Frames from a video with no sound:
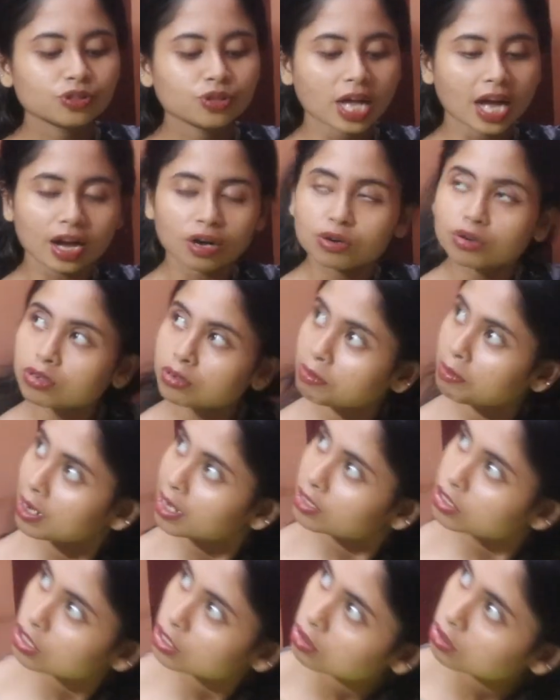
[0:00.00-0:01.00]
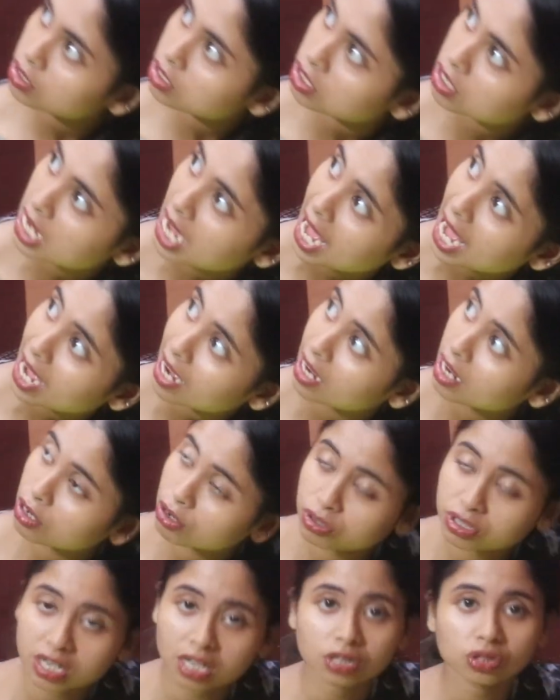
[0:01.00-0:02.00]
তো এখন বাজে হচ্ছে
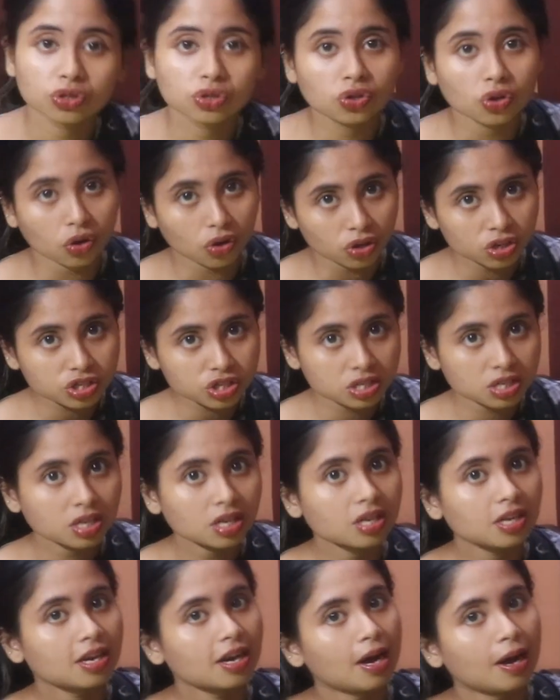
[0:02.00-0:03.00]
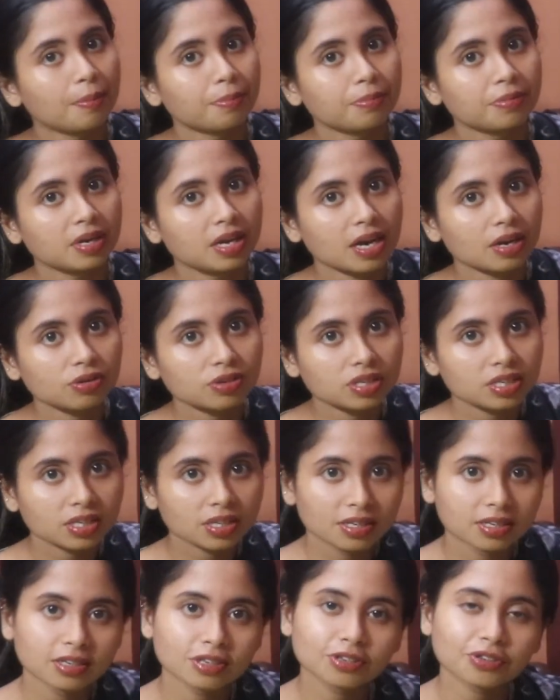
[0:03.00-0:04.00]
এগারোটা দশ আমরা এখন
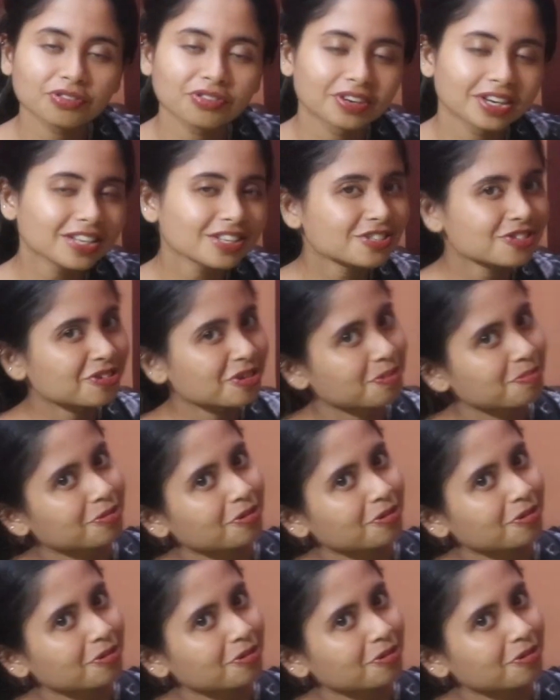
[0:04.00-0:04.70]
ডিনার করে শুয়ে